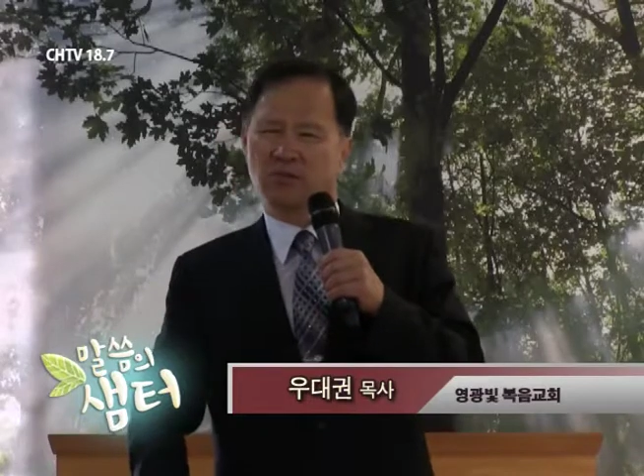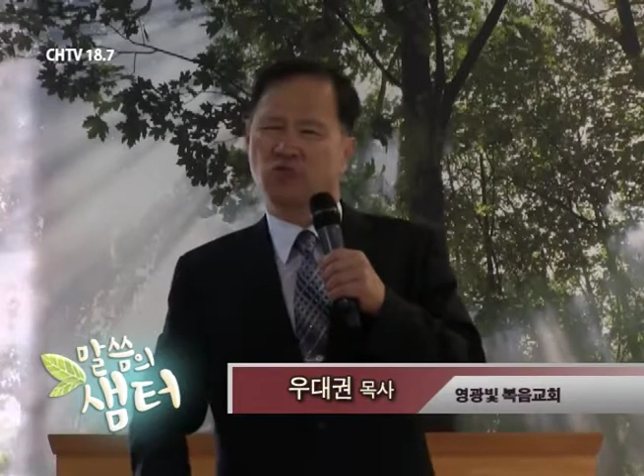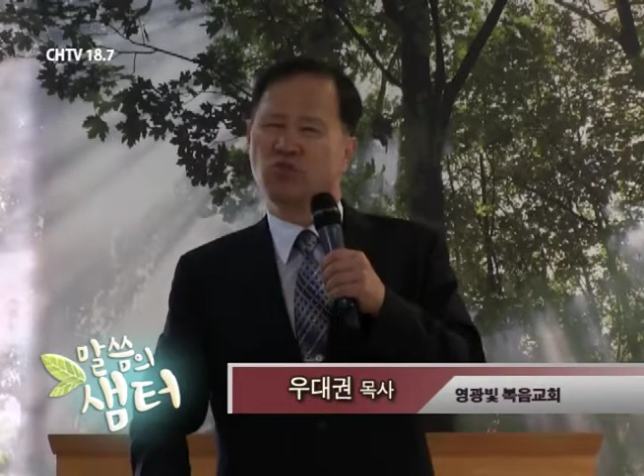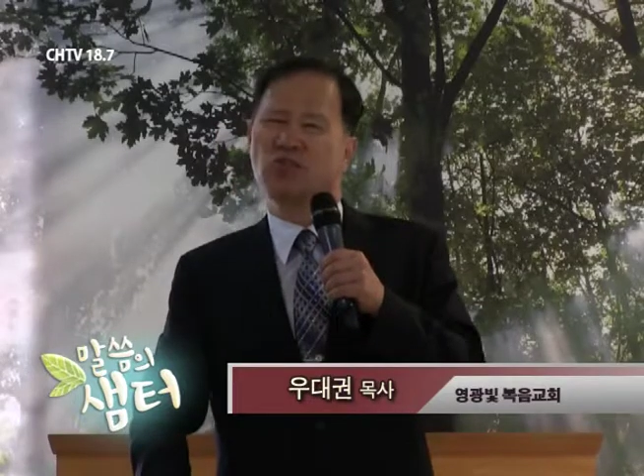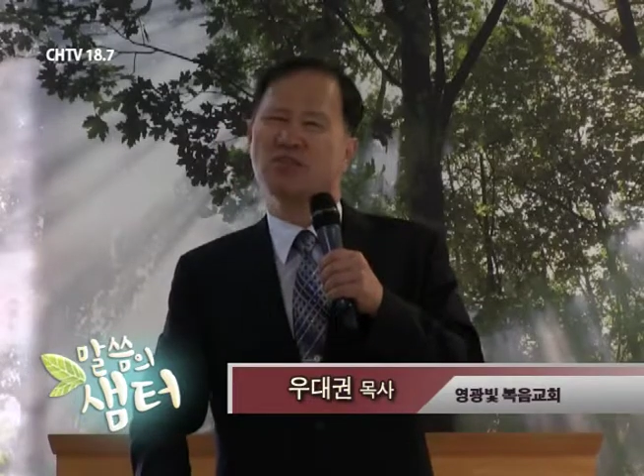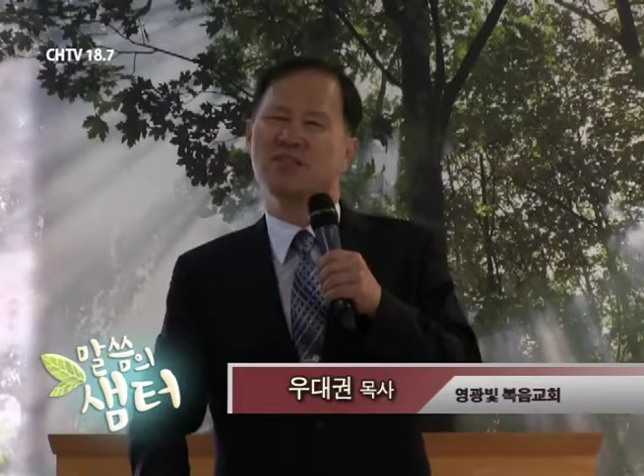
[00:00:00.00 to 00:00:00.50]

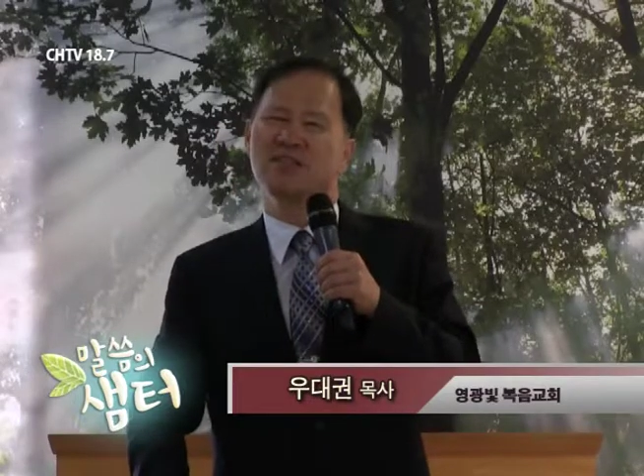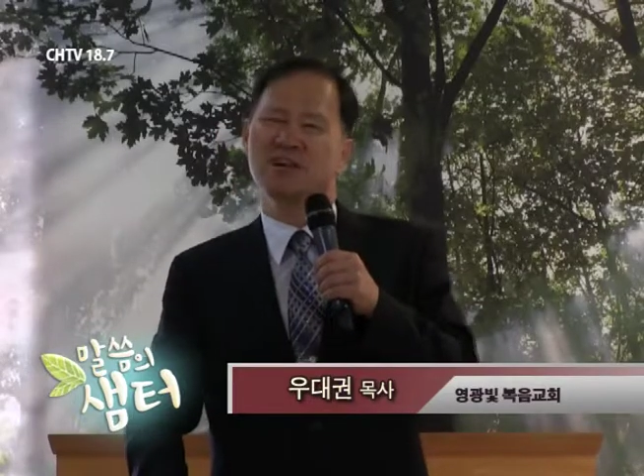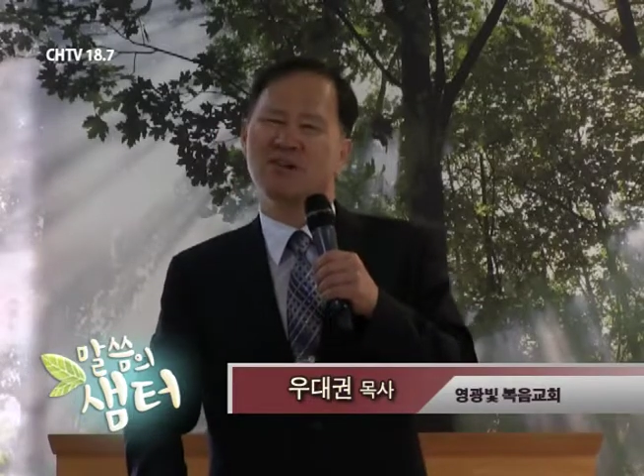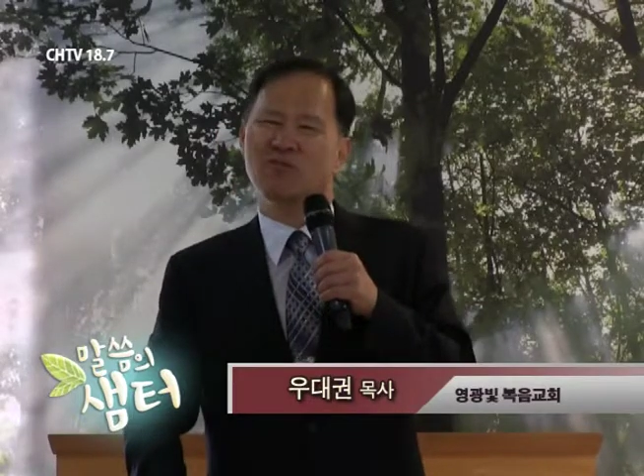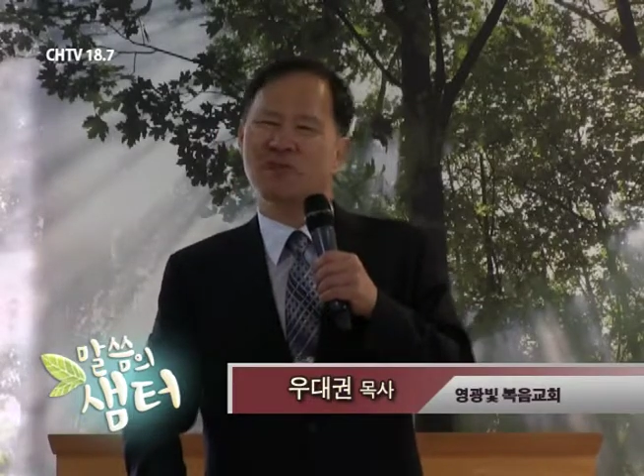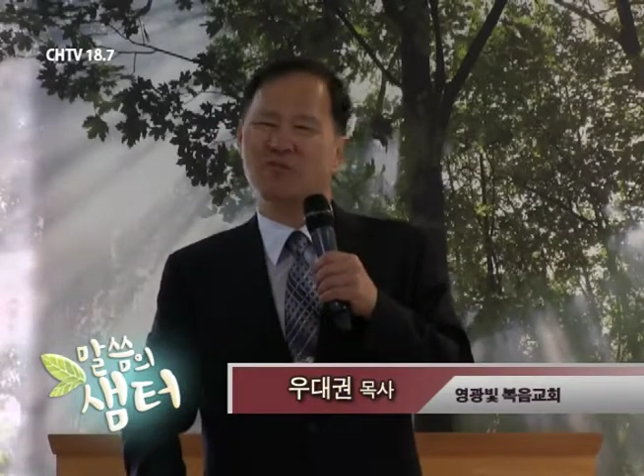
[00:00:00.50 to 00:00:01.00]

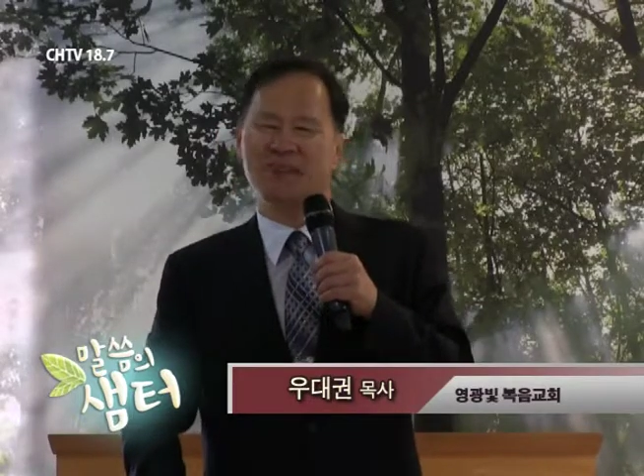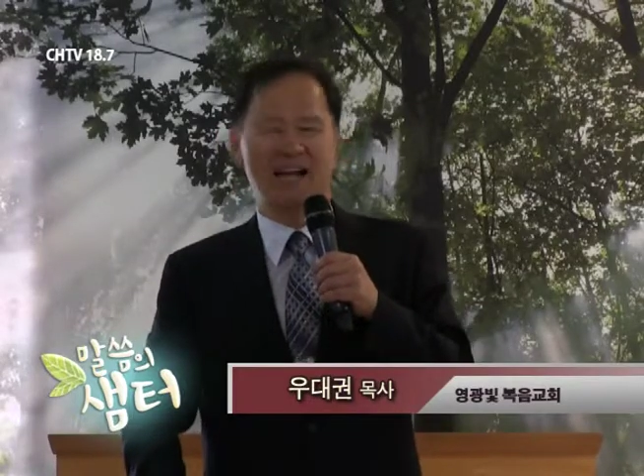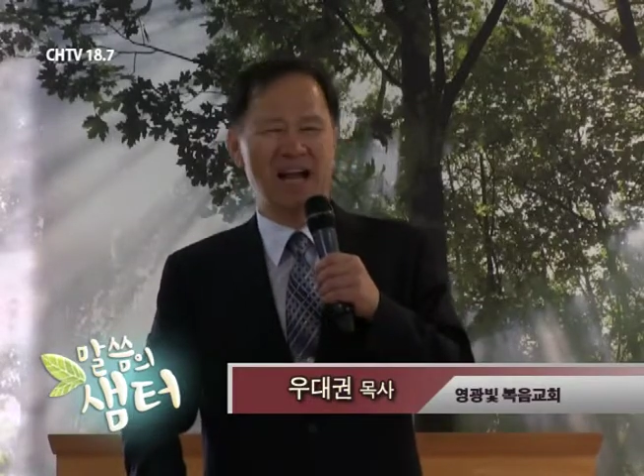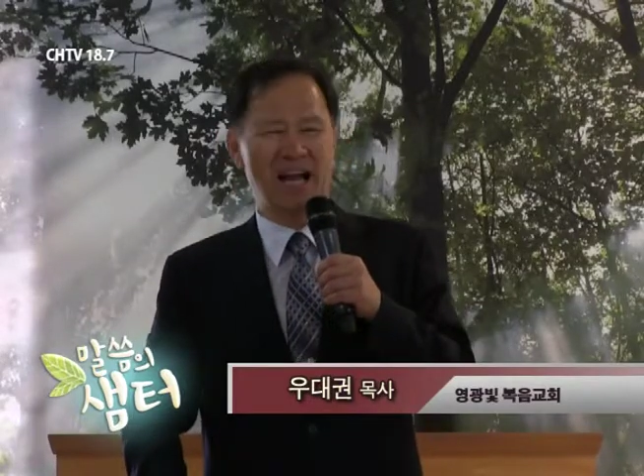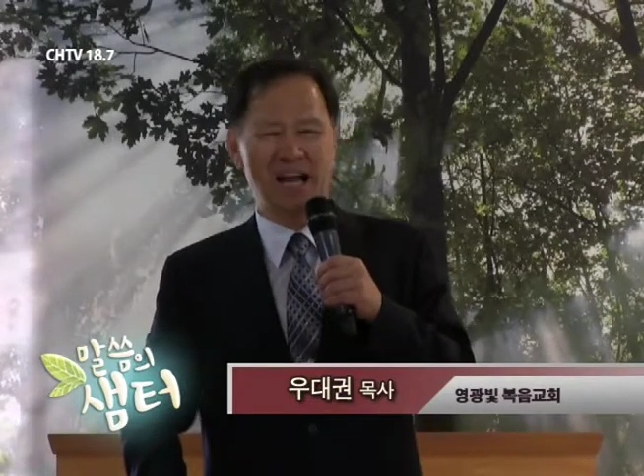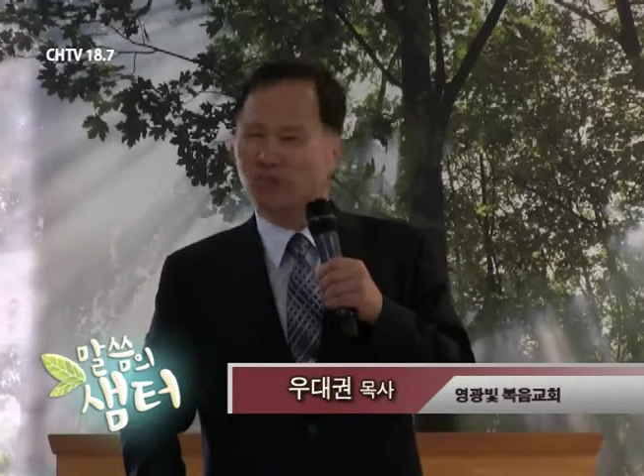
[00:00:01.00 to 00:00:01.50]
귀신이라고 하면
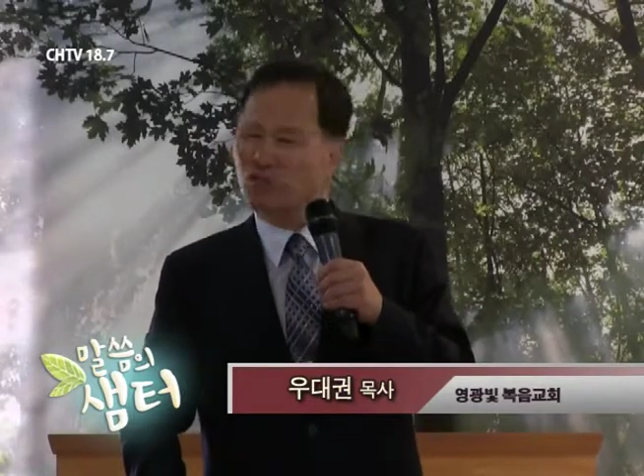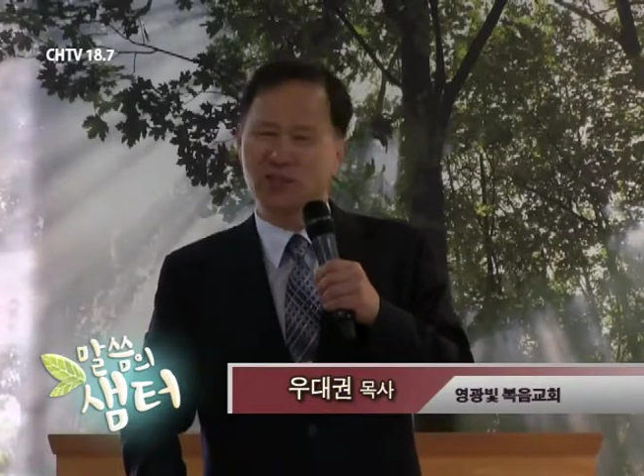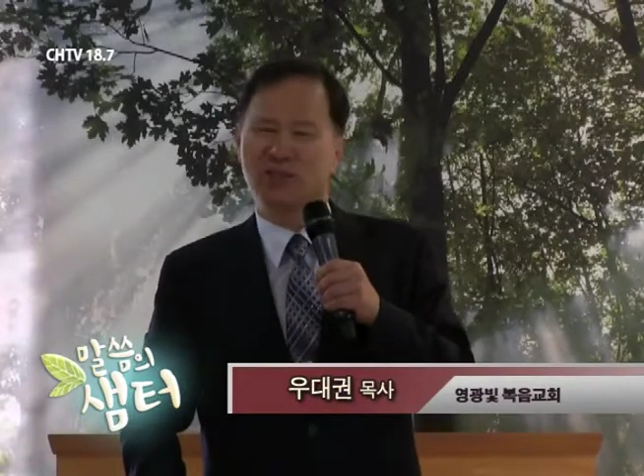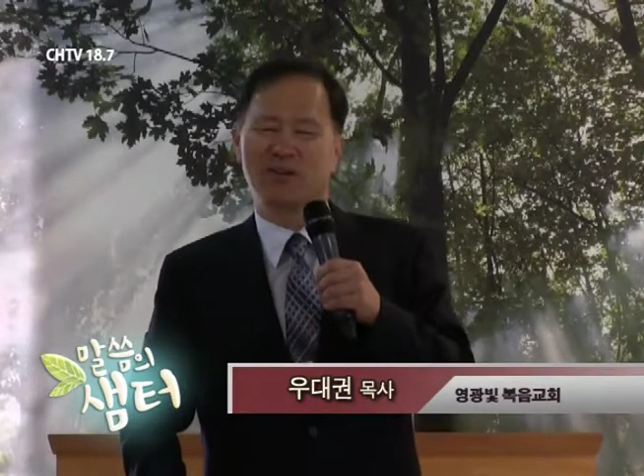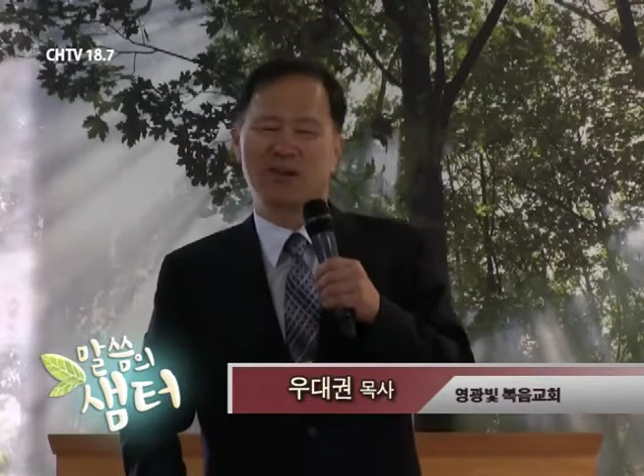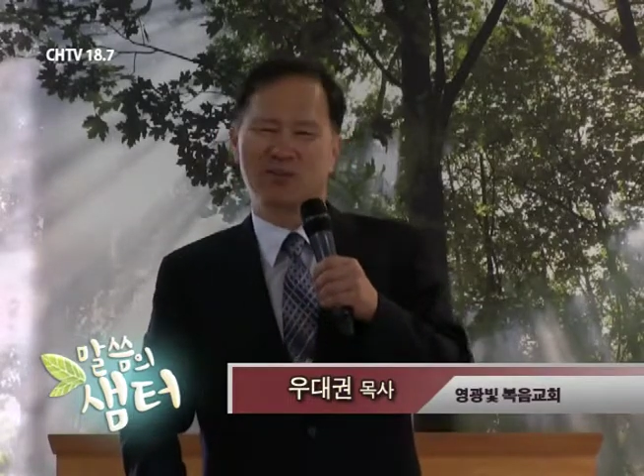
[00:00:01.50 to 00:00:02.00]
아주
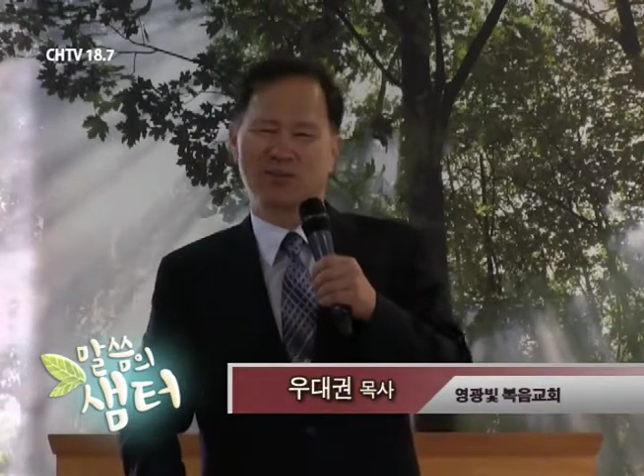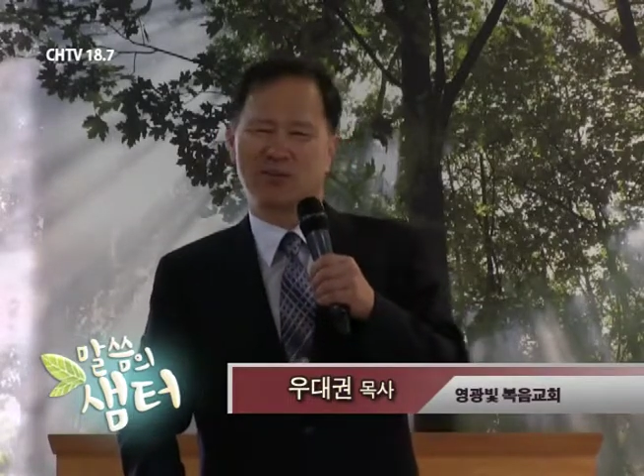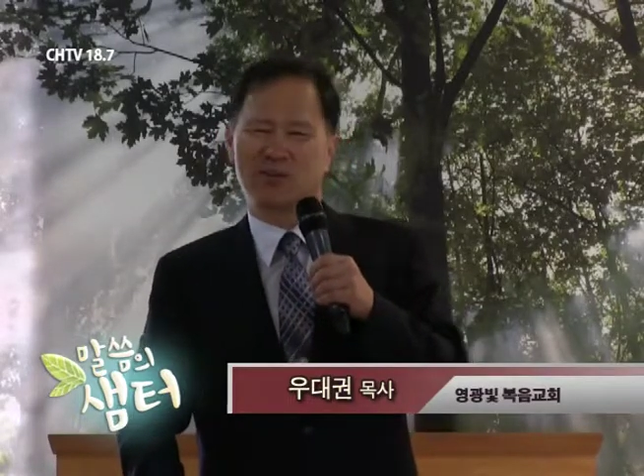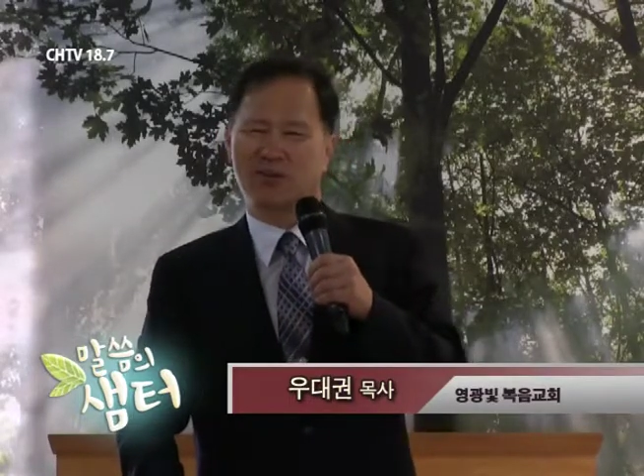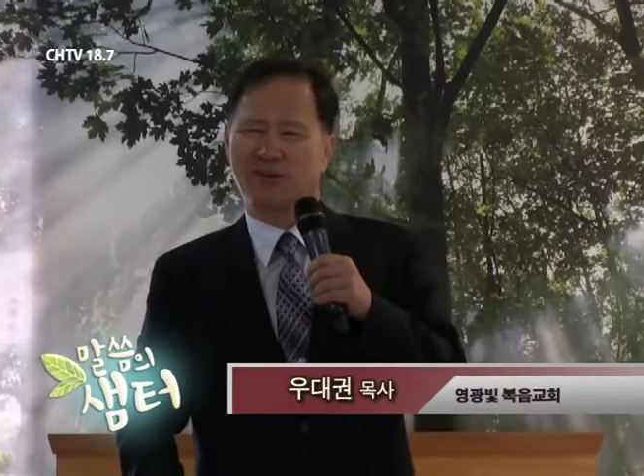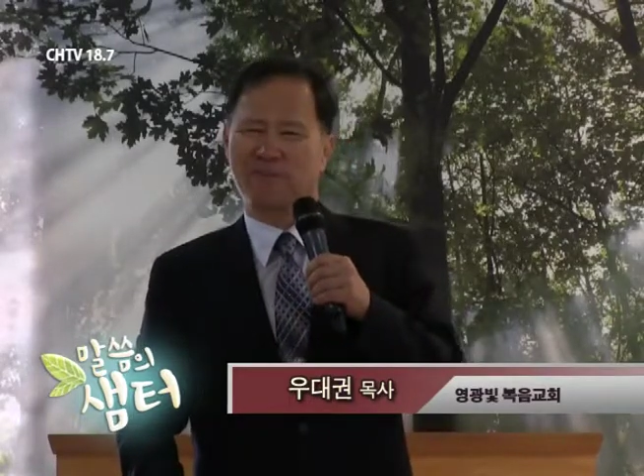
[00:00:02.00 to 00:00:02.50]

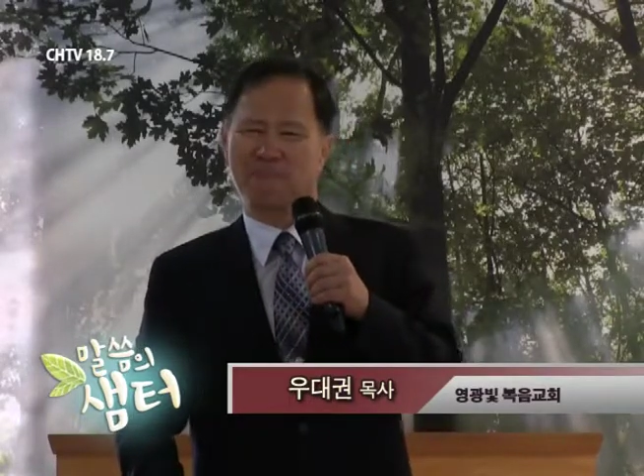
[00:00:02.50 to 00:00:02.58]
싫어하죠.